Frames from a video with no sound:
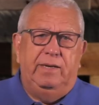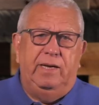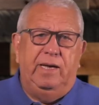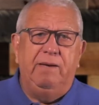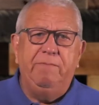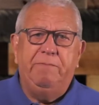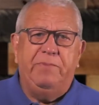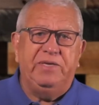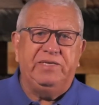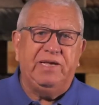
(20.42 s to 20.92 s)

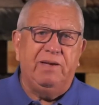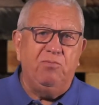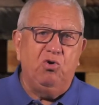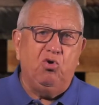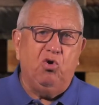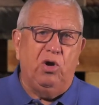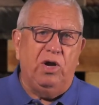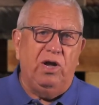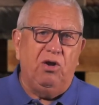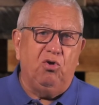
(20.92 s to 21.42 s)

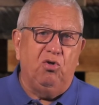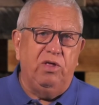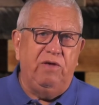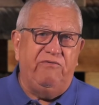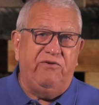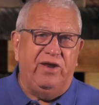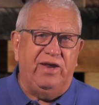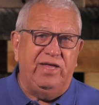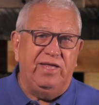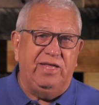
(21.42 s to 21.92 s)
Empezamos con algo
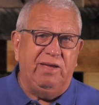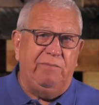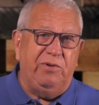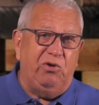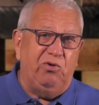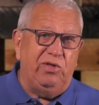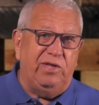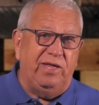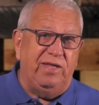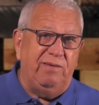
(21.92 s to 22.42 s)
diferente
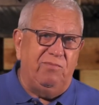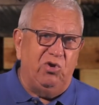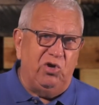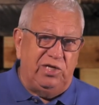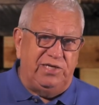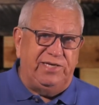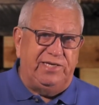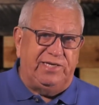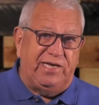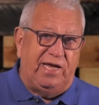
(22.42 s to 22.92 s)
pero entendemos
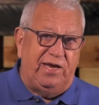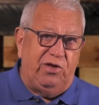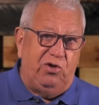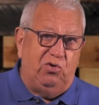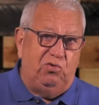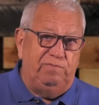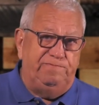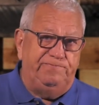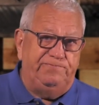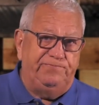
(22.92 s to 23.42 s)

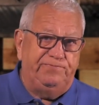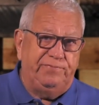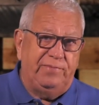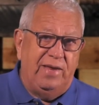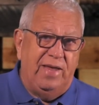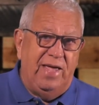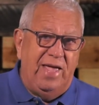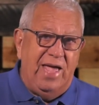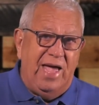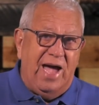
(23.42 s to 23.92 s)
necesario.
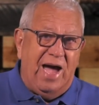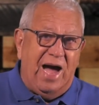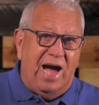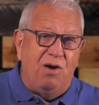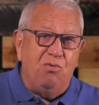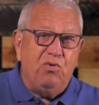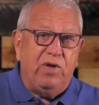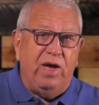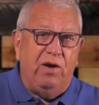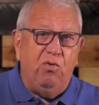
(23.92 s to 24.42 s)

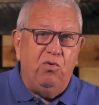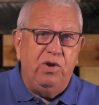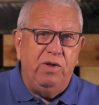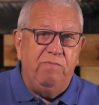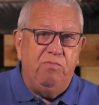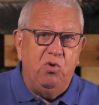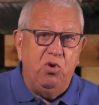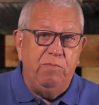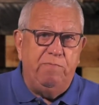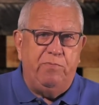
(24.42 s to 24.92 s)
Aunque aún
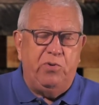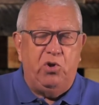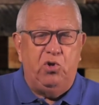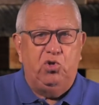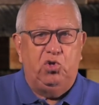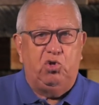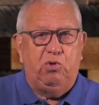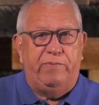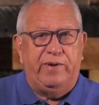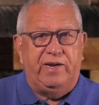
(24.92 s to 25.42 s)
es muy
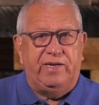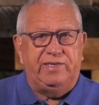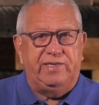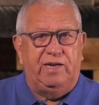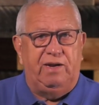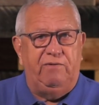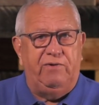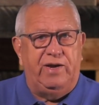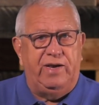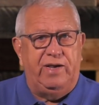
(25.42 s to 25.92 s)
pronto para
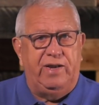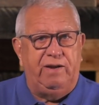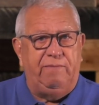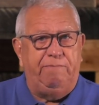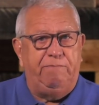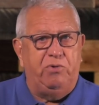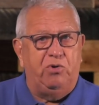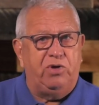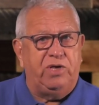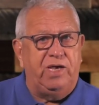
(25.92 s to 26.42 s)

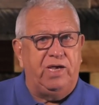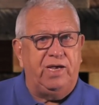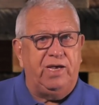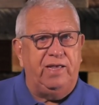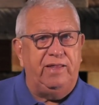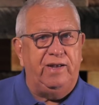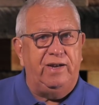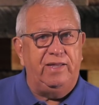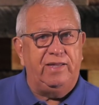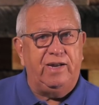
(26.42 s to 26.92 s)
celebrar porque
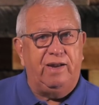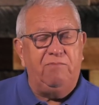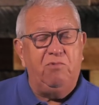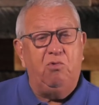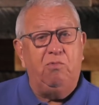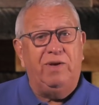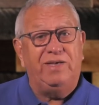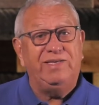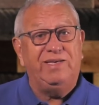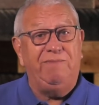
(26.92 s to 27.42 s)
queda el
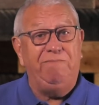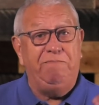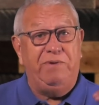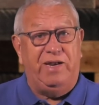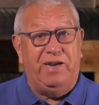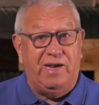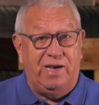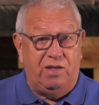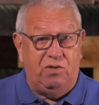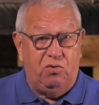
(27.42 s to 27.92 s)
tramo más
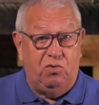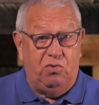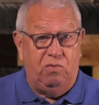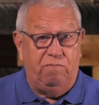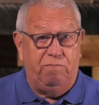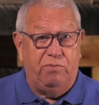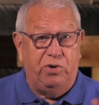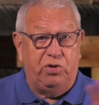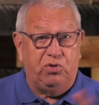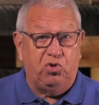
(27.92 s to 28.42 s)
empinado,
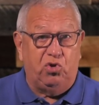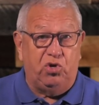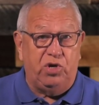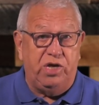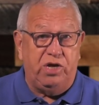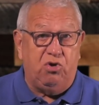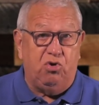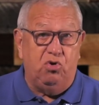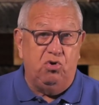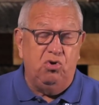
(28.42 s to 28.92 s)
Puerto
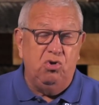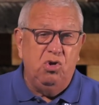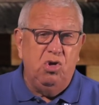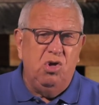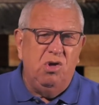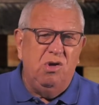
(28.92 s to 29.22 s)
Rico,